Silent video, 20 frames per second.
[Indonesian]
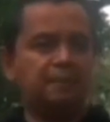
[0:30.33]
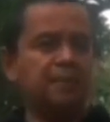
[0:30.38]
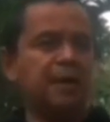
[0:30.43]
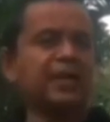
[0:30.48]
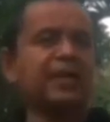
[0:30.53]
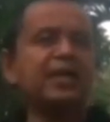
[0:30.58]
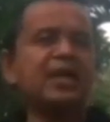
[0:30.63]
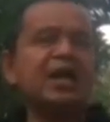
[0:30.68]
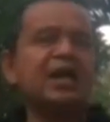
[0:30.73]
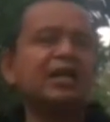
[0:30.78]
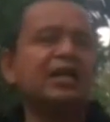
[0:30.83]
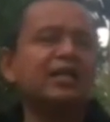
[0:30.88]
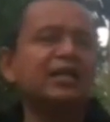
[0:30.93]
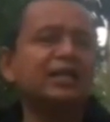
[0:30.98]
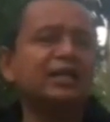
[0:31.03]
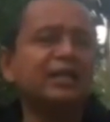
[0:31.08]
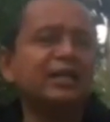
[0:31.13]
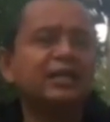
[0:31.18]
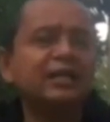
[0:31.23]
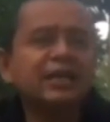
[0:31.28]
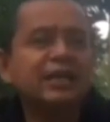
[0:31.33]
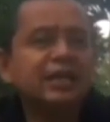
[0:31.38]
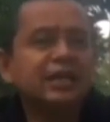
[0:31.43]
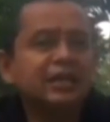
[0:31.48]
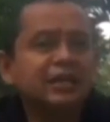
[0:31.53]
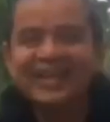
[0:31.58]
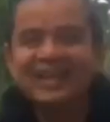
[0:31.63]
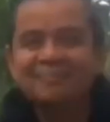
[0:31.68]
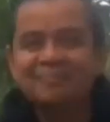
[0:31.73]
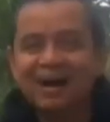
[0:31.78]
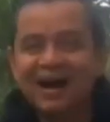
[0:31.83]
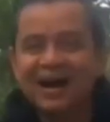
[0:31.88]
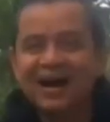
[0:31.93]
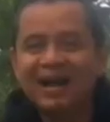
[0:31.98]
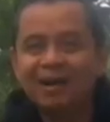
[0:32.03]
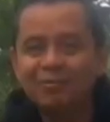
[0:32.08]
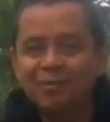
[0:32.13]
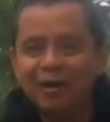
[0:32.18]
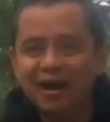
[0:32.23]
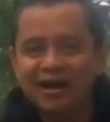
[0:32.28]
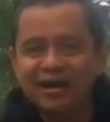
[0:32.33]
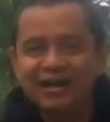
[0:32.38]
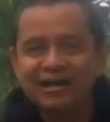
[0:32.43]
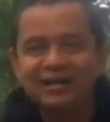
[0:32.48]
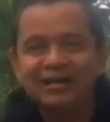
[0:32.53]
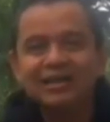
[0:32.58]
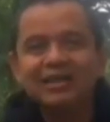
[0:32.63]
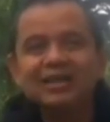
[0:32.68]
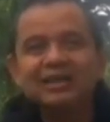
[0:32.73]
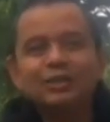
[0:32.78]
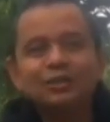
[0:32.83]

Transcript: pagi hari ini dengan tema hewan,